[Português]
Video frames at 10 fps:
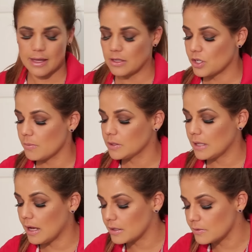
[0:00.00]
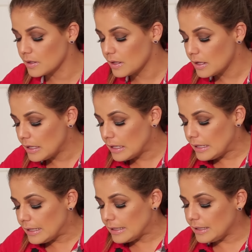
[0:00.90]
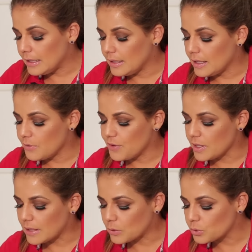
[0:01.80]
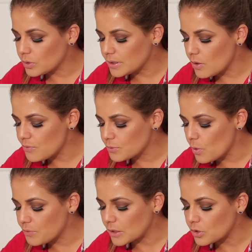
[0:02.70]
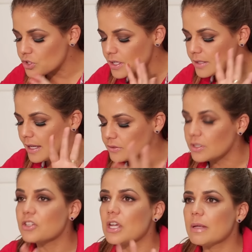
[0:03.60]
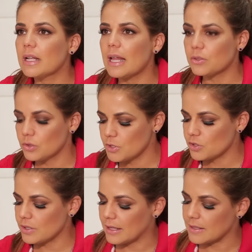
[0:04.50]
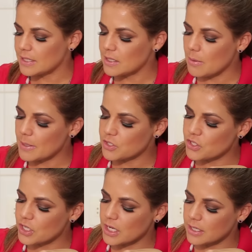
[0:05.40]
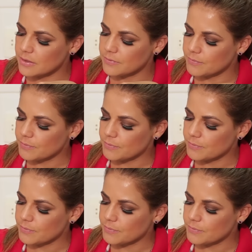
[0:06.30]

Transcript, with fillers: Aquelas que botaram. E, enfim, tá tudo quanto é ovo. O ovo tá todinho aqui dentro, né? Gema e clara, tudo misturado. Aí você dá uma batidinha.